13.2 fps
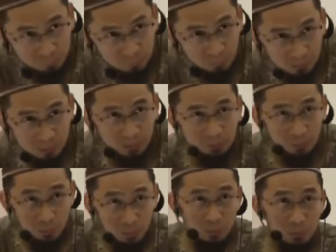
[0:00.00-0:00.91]
kata Nabi
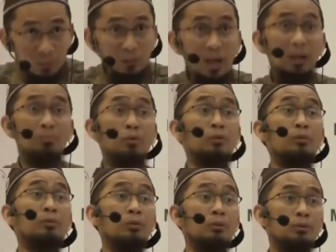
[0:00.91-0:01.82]
ruku, jangan
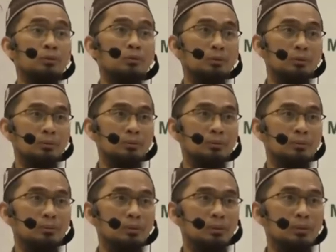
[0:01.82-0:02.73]
buru-buru ruku.
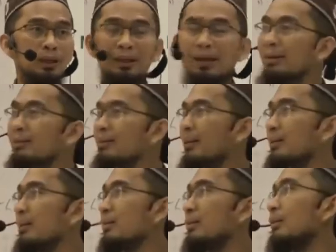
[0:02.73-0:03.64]
Nah,
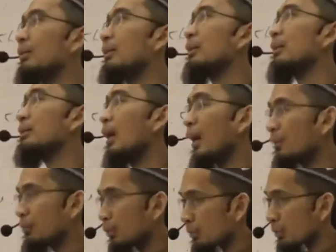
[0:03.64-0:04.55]
rahasianya
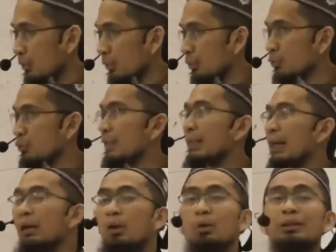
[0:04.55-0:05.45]
Jangan buru-buruku
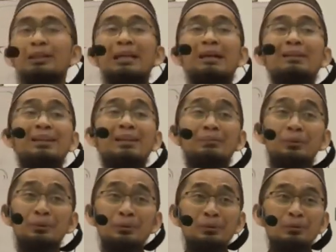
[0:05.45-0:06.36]
sehingga engkau tenang dalam
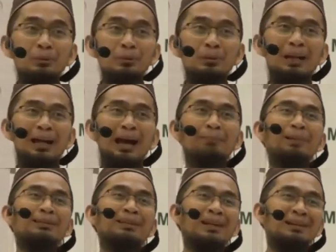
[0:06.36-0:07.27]
rukumu.
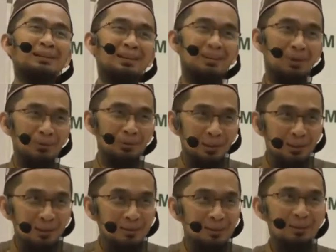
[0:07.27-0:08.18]
Apa tenang yang dimaksudkan
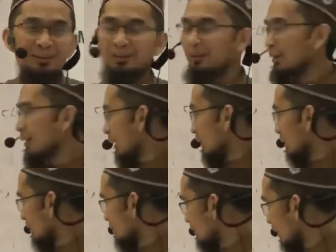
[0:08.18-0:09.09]
di sini? Kita
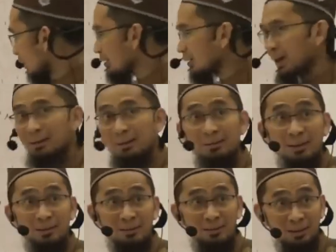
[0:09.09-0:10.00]
sambungkan ke
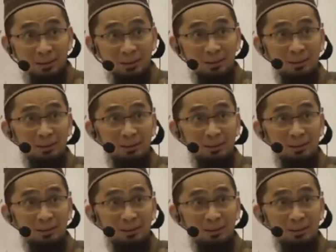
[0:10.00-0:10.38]
hadis-hadis yang lainnya